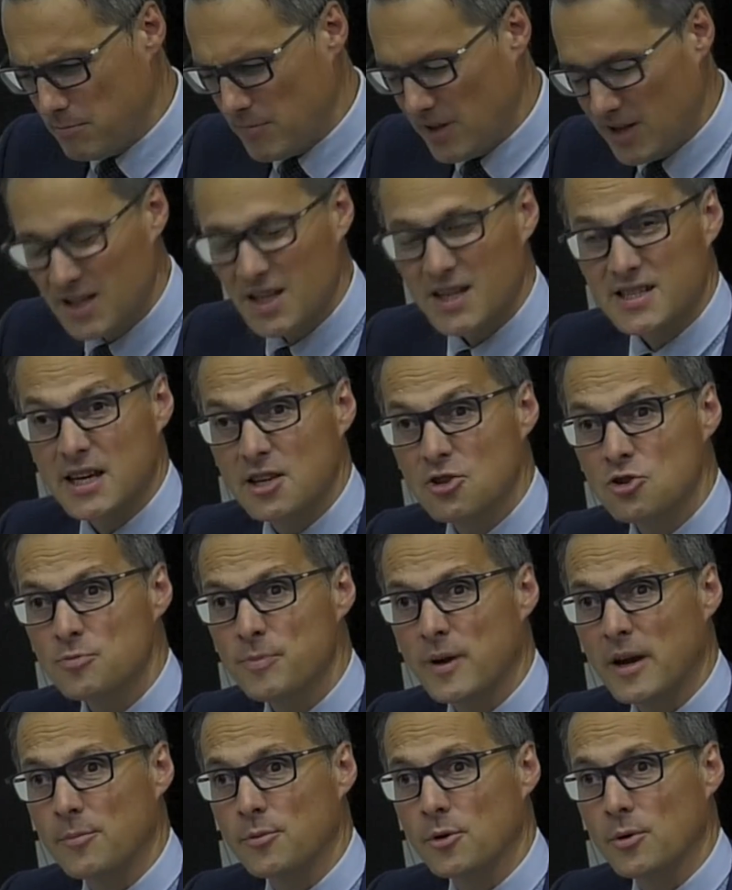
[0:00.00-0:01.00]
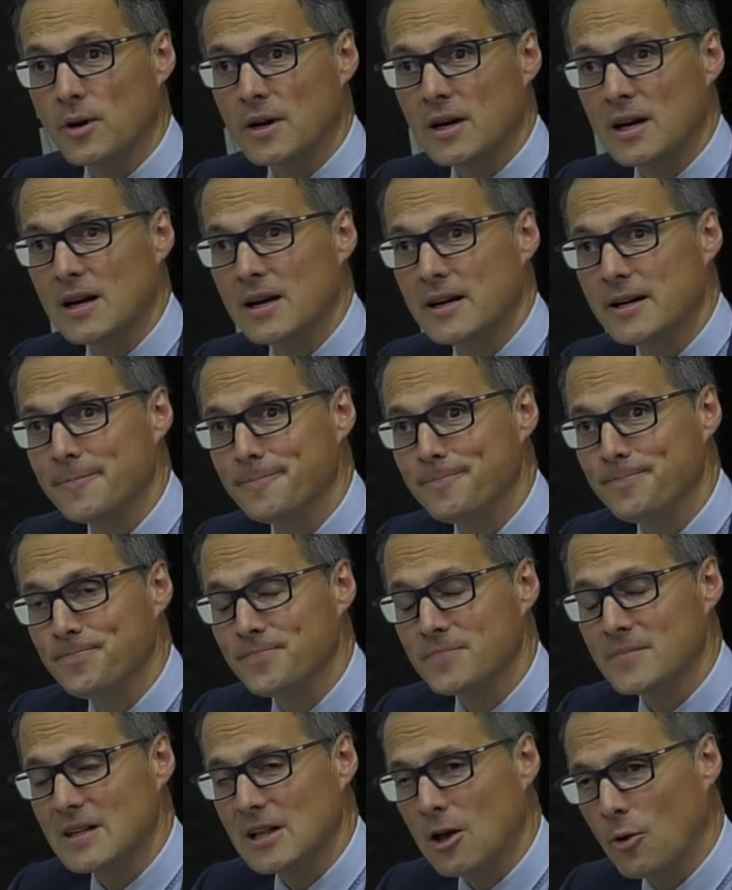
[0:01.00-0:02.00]
Me di tres años para probar la,
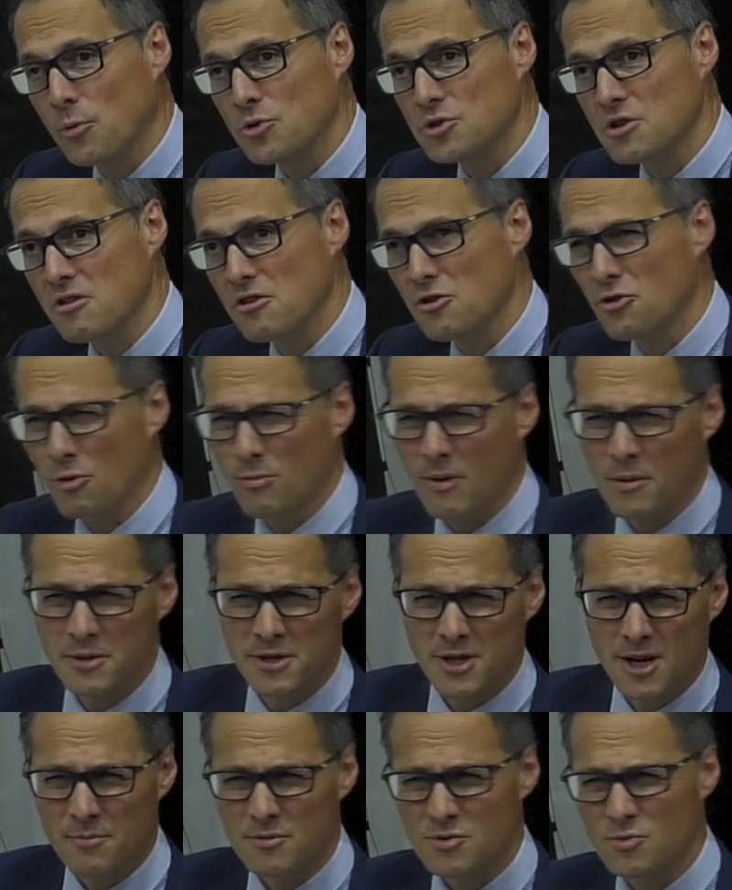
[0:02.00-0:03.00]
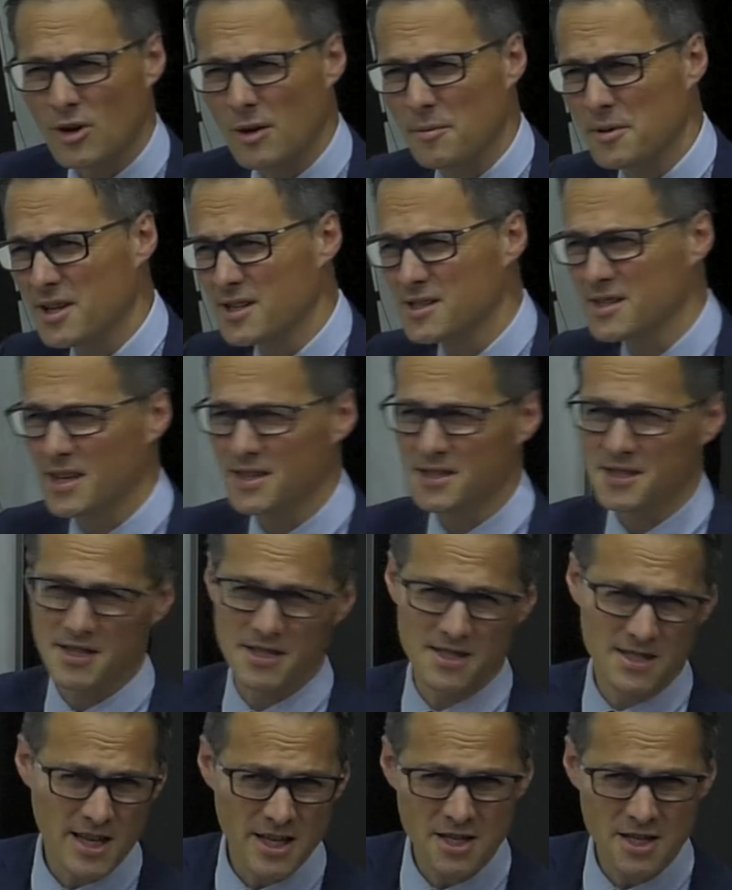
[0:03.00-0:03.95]
la oposición, normalmente ahora mismo la media está en seis